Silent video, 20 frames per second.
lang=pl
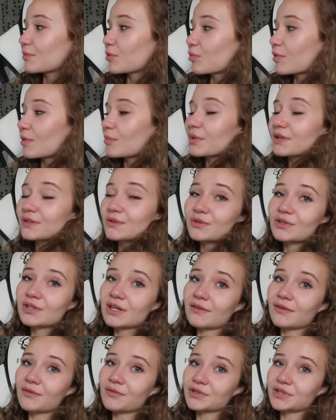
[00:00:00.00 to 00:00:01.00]
bo byłam bardzo
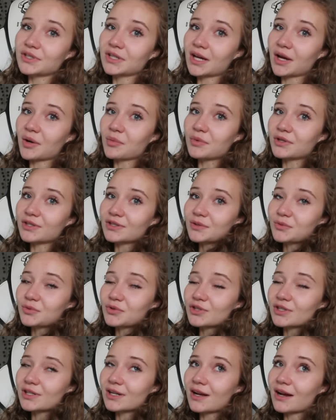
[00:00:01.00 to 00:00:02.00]
ciekawa właśnie, jaka będzie
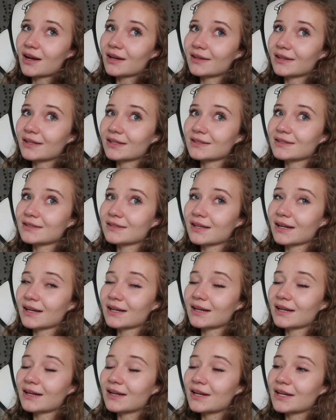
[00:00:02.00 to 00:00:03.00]
nauczycielka i jest
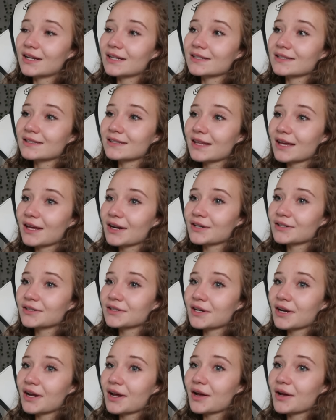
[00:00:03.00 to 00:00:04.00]
taka
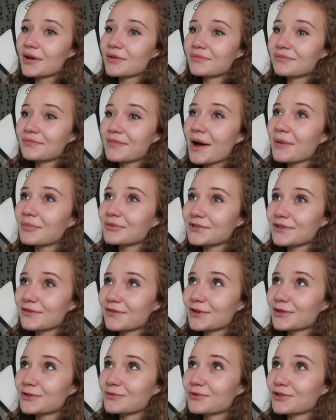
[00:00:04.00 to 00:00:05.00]
starsza babcia,
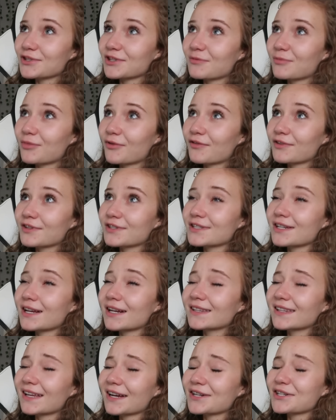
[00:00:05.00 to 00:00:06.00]
wręcz można powiedzieć,
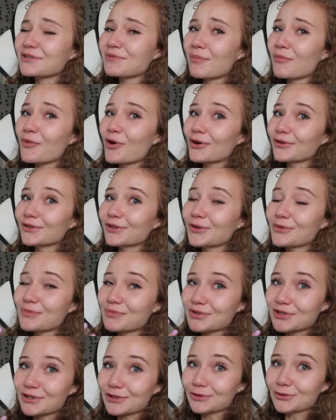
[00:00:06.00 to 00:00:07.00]
ale taka, że mam ochotę ją
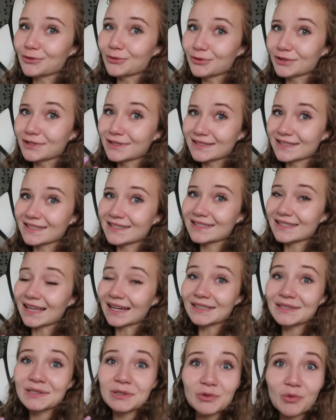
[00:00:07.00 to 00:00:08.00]
przytulić, jest
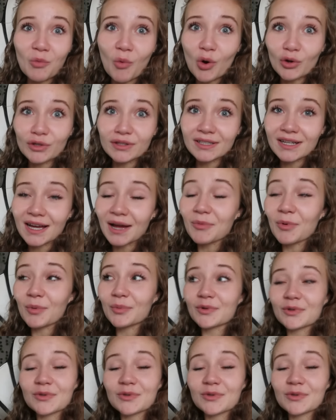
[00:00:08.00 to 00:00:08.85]
tak słodka po